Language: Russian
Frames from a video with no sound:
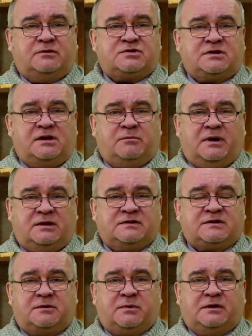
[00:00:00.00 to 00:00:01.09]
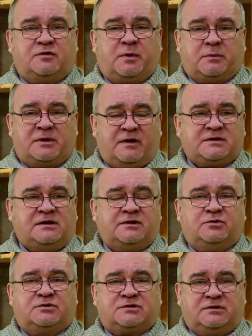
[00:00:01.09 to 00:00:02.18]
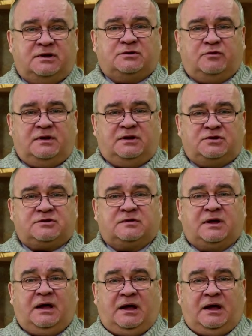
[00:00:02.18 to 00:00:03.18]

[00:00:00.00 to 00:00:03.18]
учителя мало зарабатывают, преподаватели тоже, вот надо увеличивать.